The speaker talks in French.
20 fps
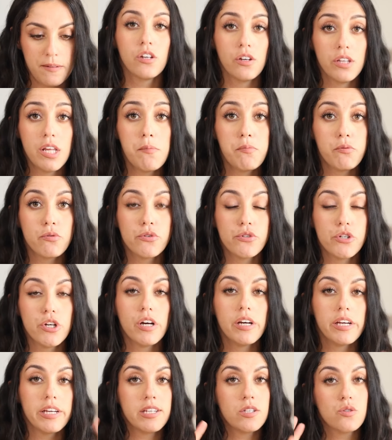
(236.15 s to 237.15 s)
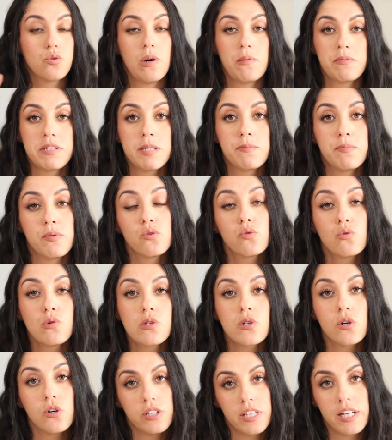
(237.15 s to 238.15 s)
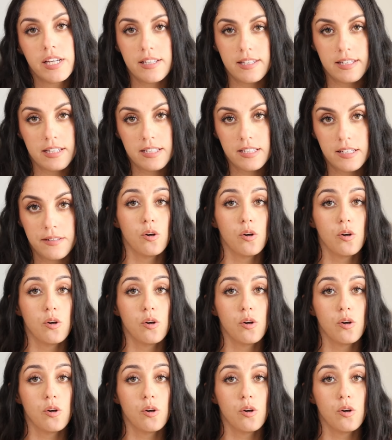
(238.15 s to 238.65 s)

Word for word: Il y en a plusieurs et ils sont un petit peu tous connectés.